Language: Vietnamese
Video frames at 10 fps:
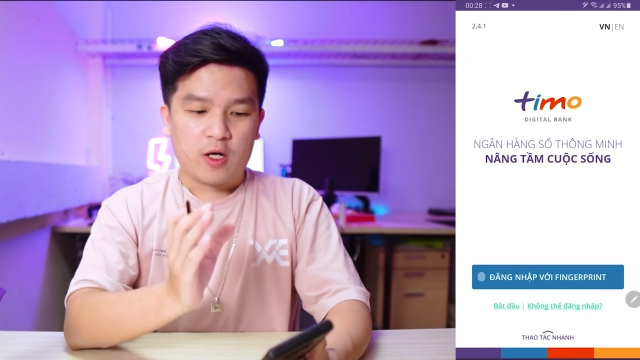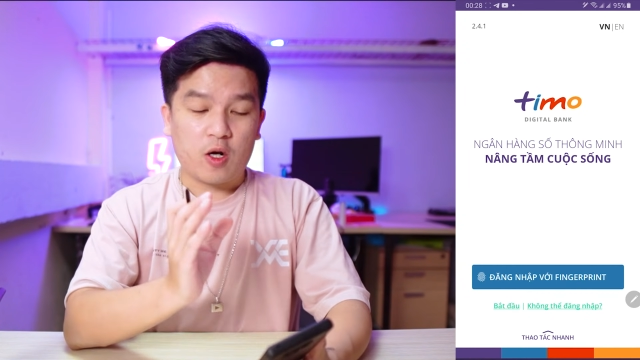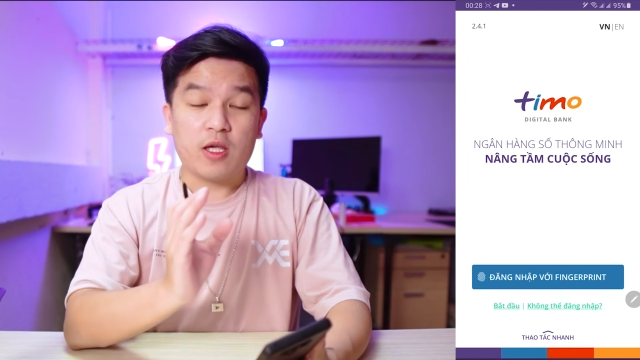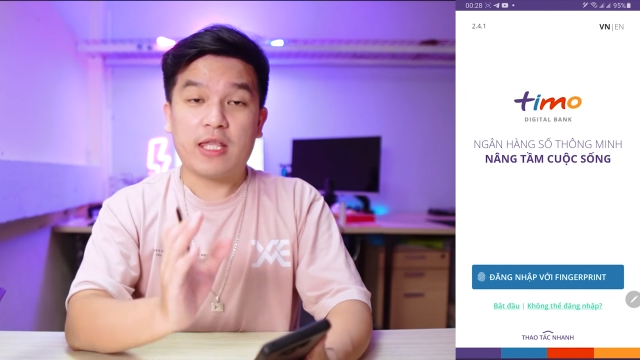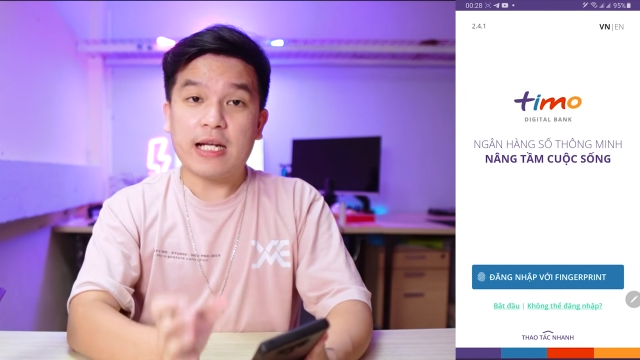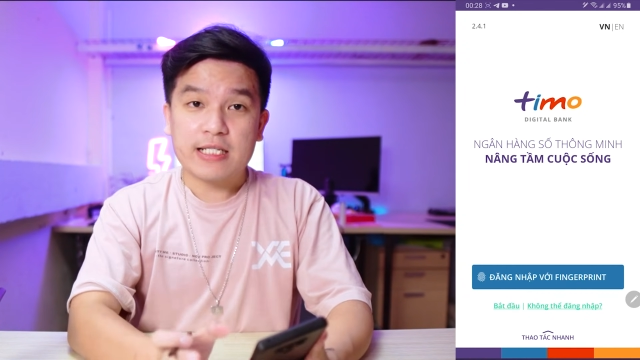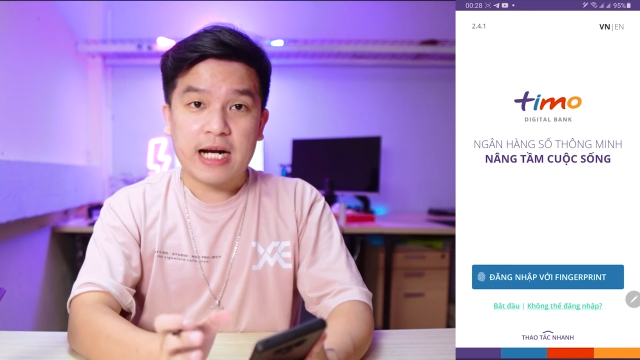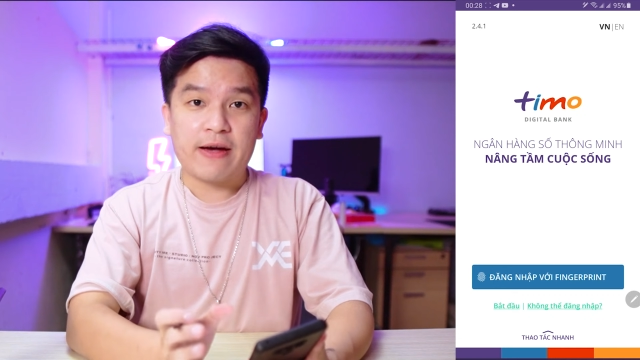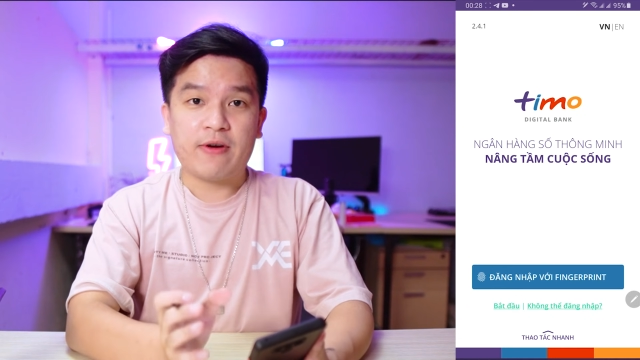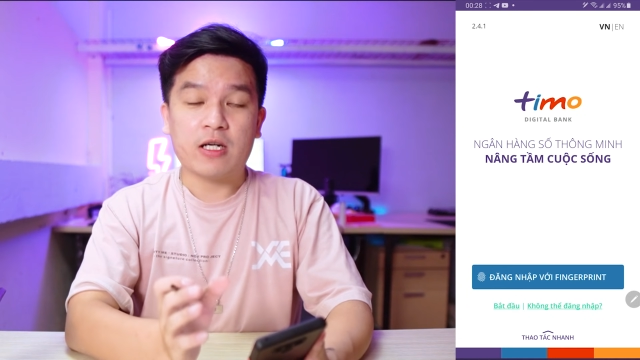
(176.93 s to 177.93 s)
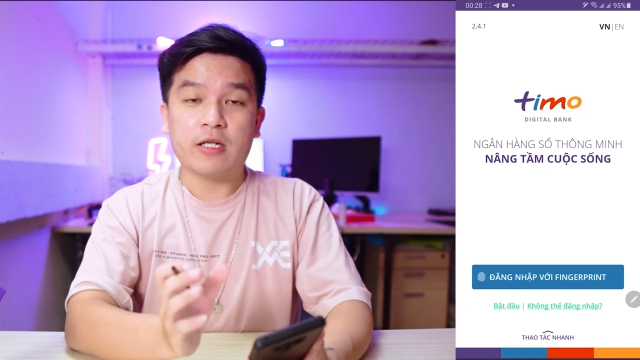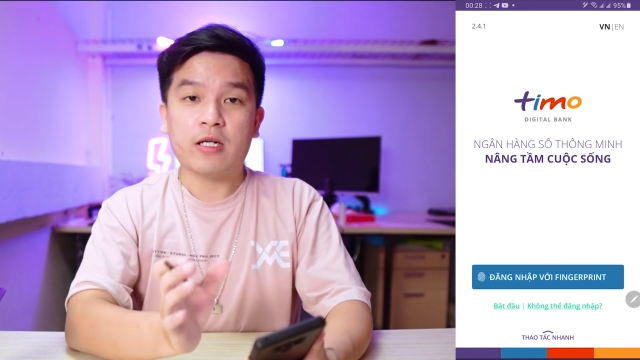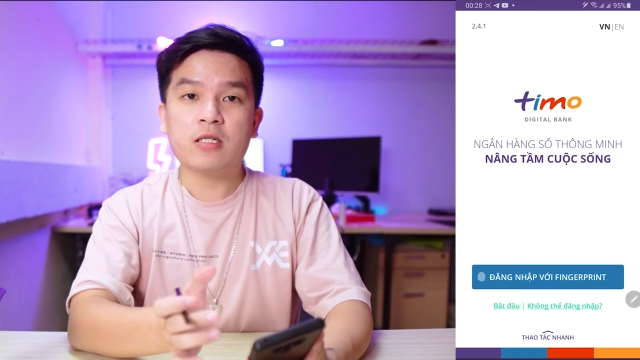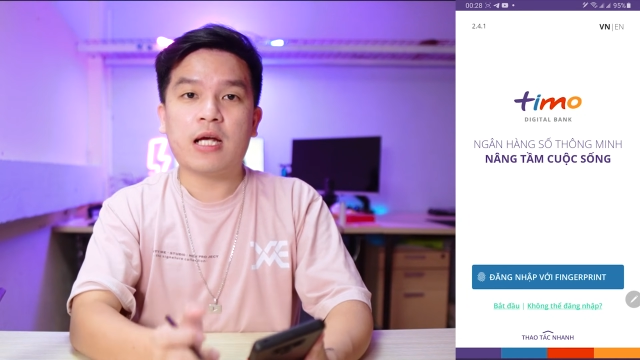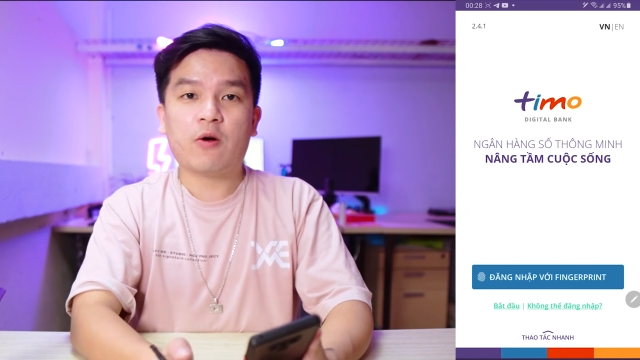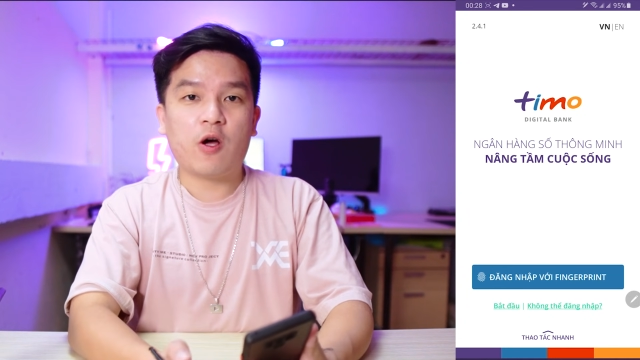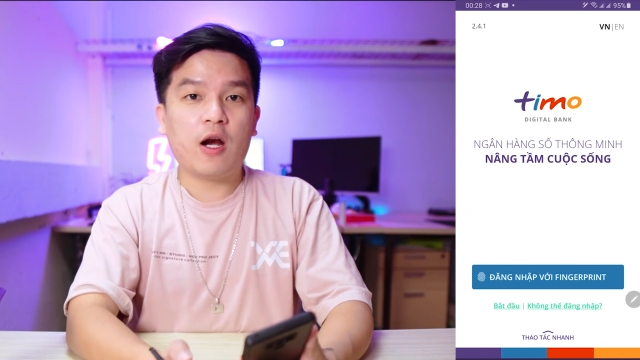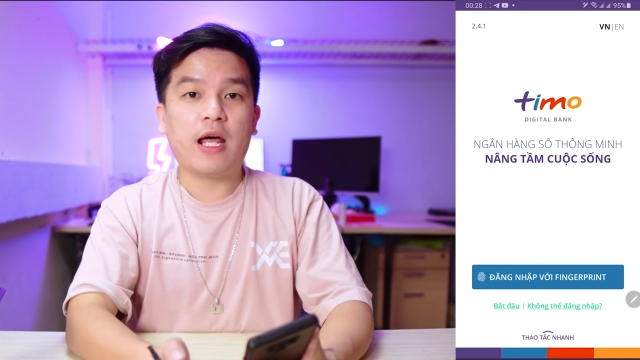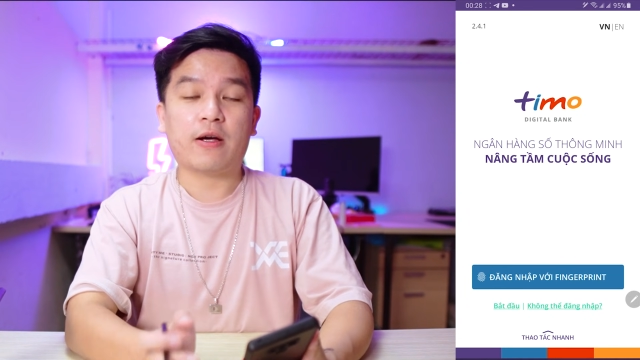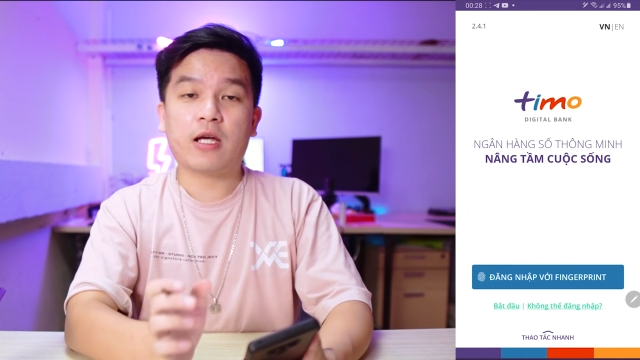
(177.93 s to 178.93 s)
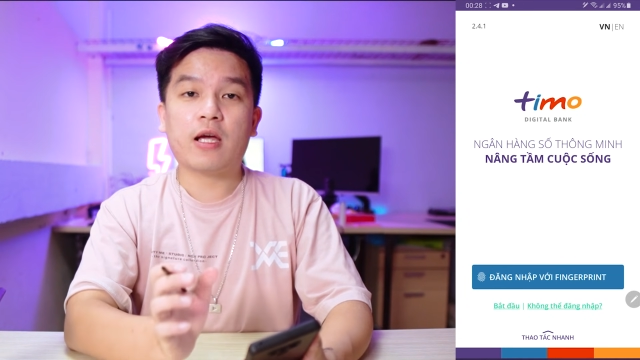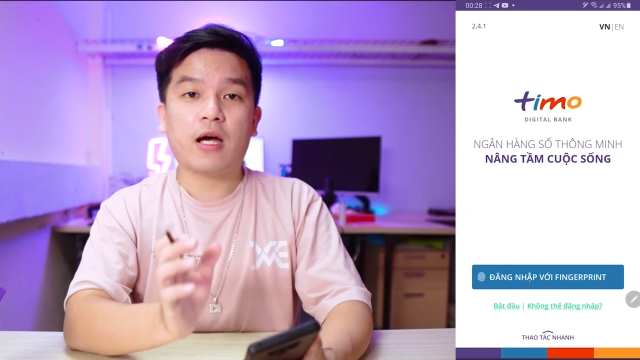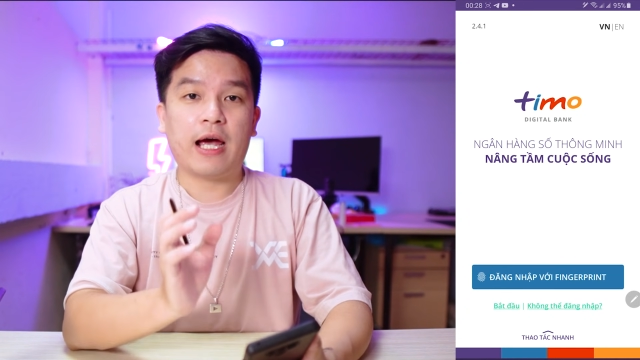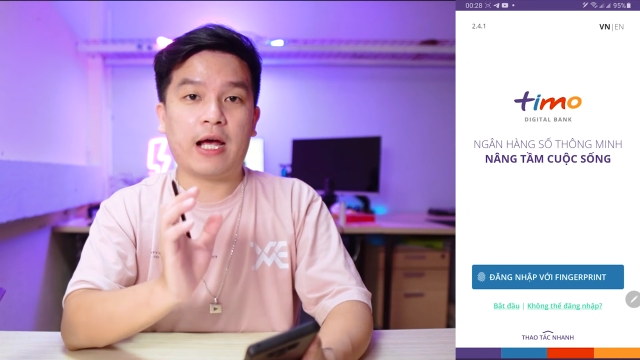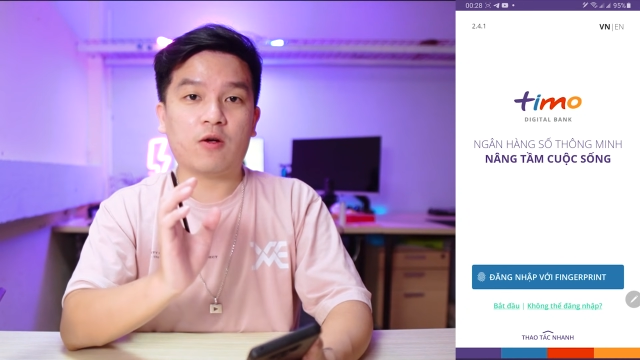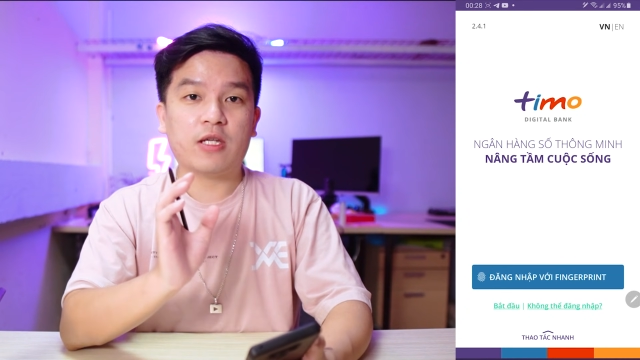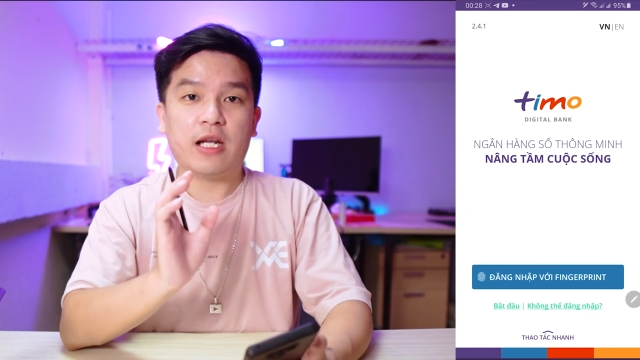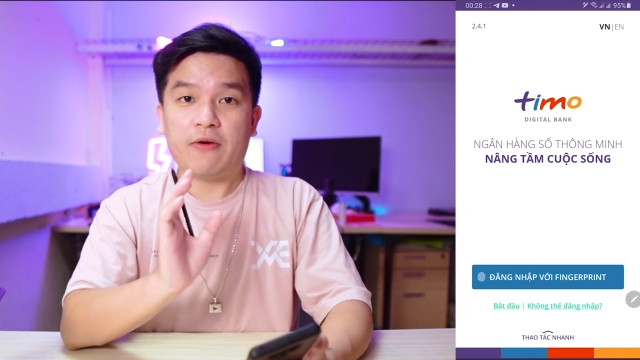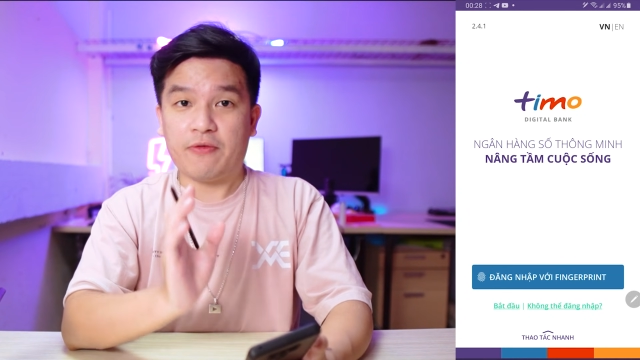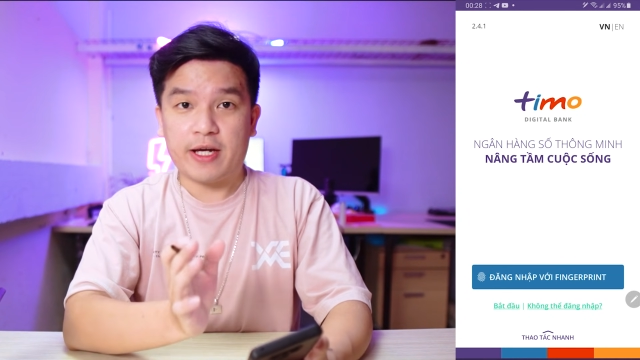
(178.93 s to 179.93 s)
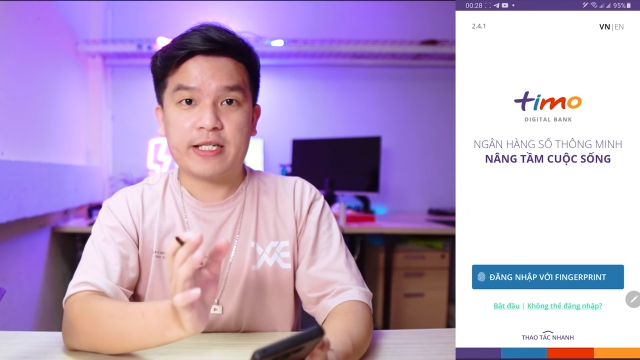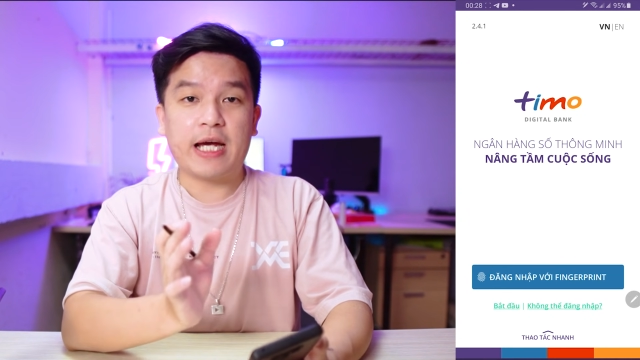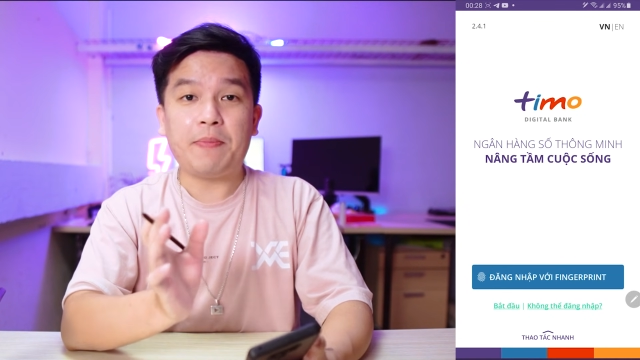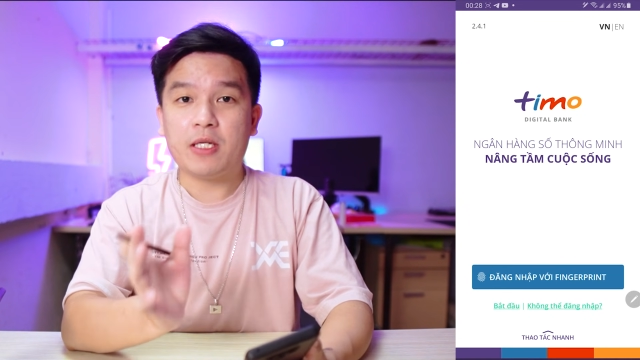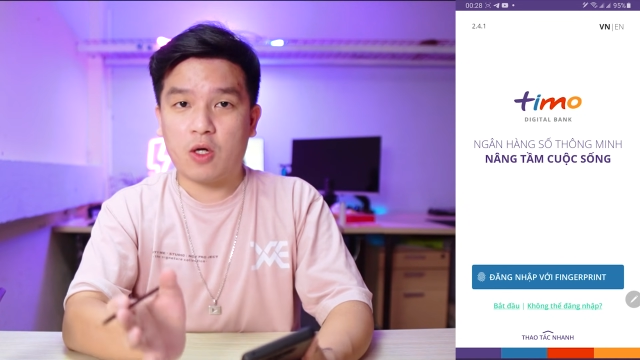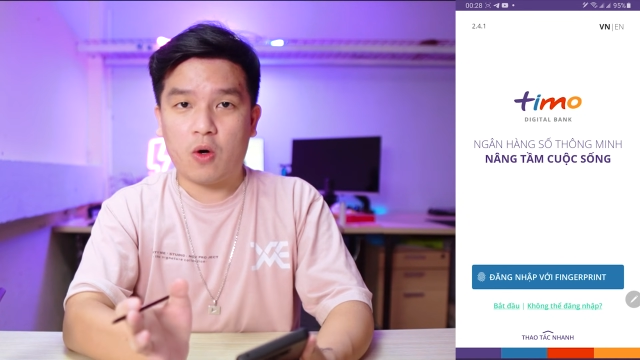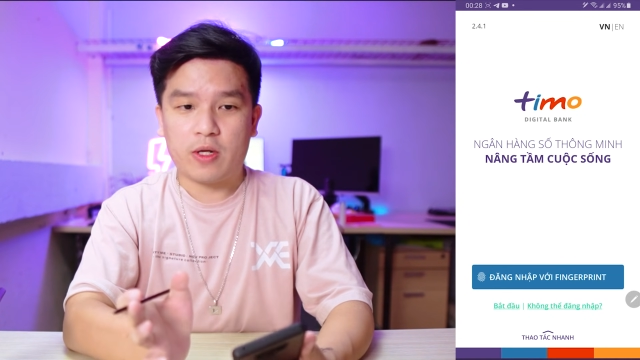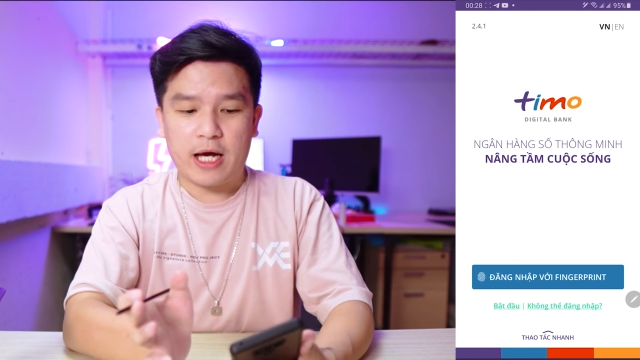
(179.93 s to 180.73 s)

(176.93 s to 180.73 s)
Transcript: nó đã tách ra và người đứng sau nó là cái ngân hàng có tên là Việt Capital